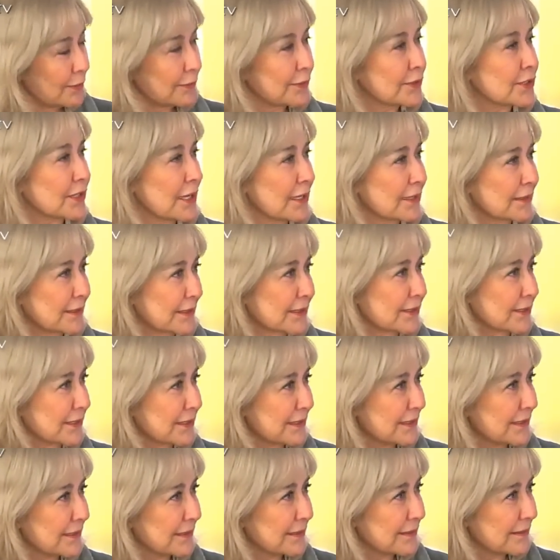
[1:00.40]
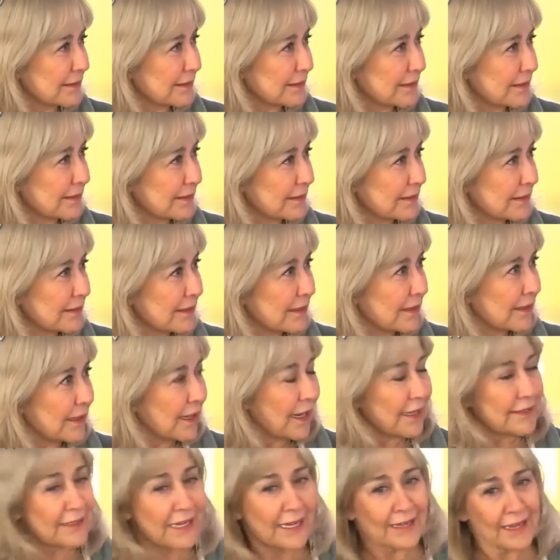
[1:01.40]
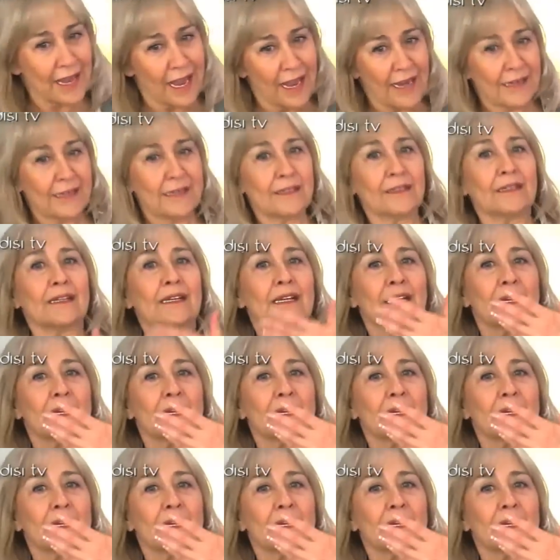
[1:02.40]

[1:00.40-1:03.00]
olacaktır. Yani neden